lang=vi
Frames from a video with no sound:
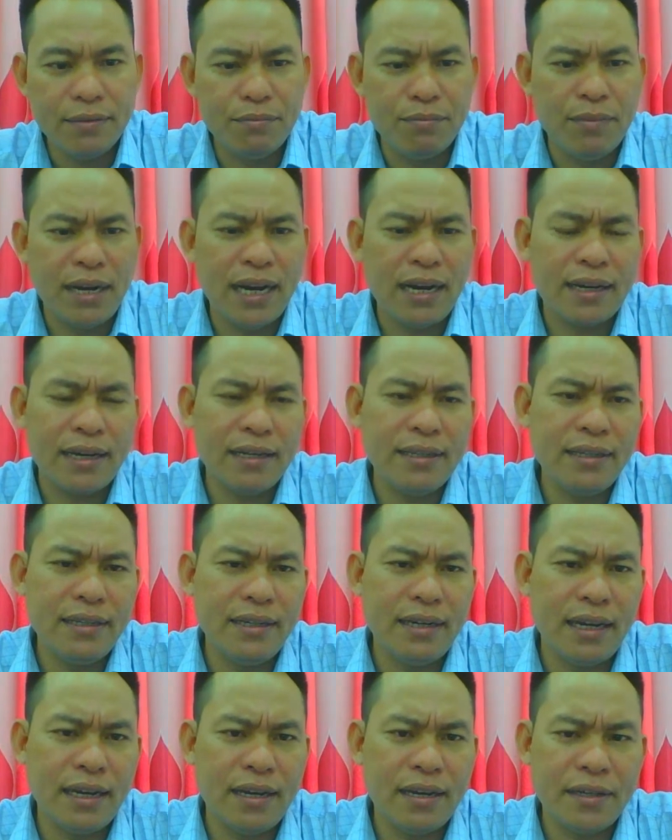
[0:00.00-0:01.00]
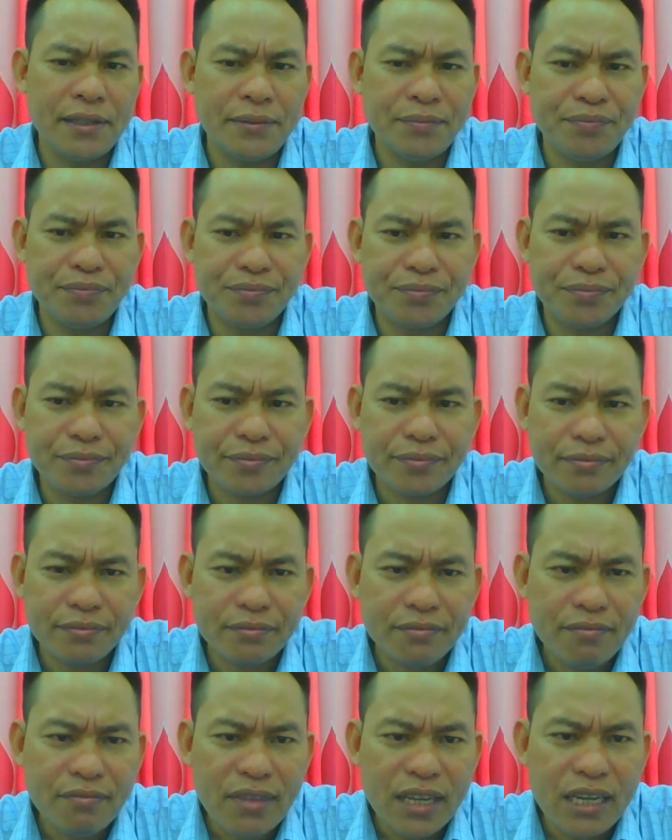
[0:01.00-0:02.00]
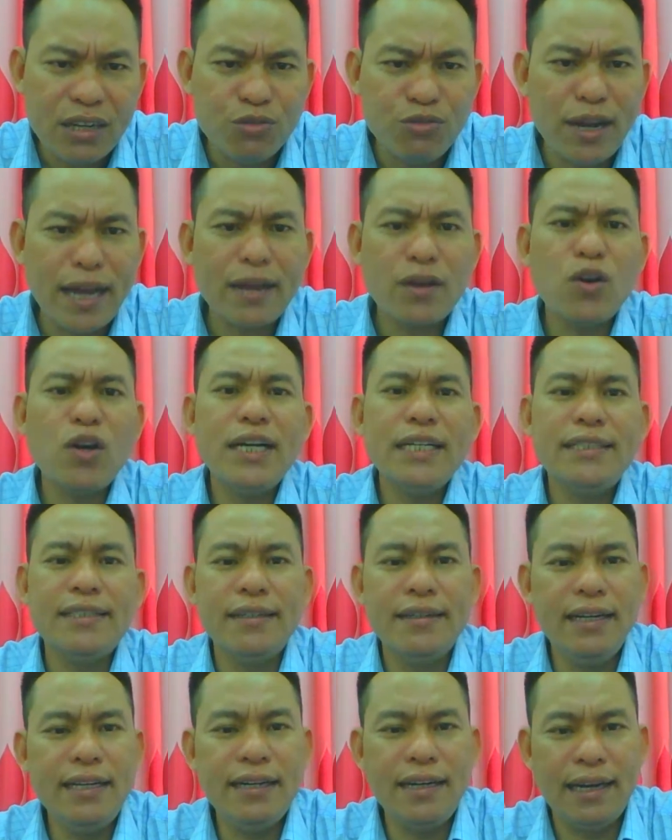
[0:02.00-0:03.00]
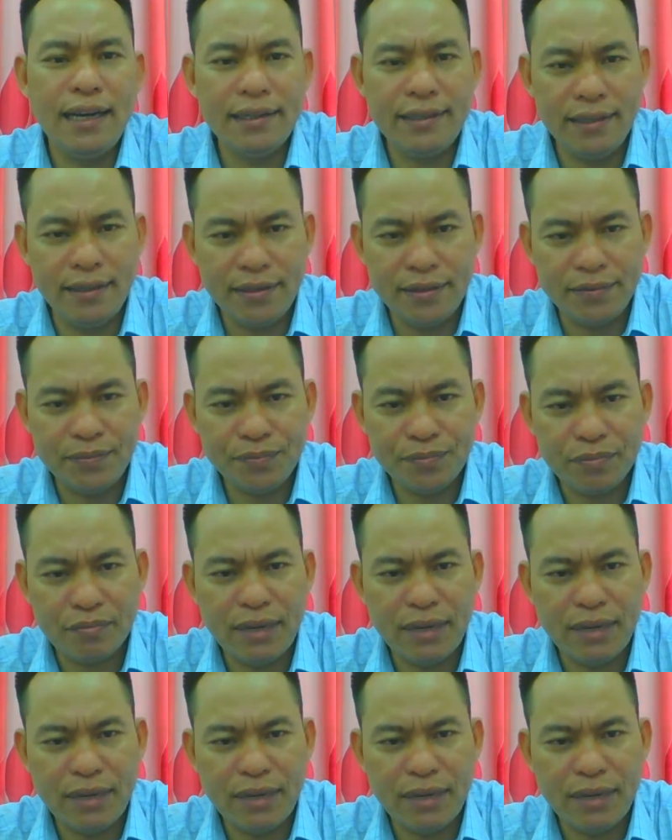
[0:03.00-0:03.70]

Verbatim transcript: mà cái như là và có cái sự liên hệ trước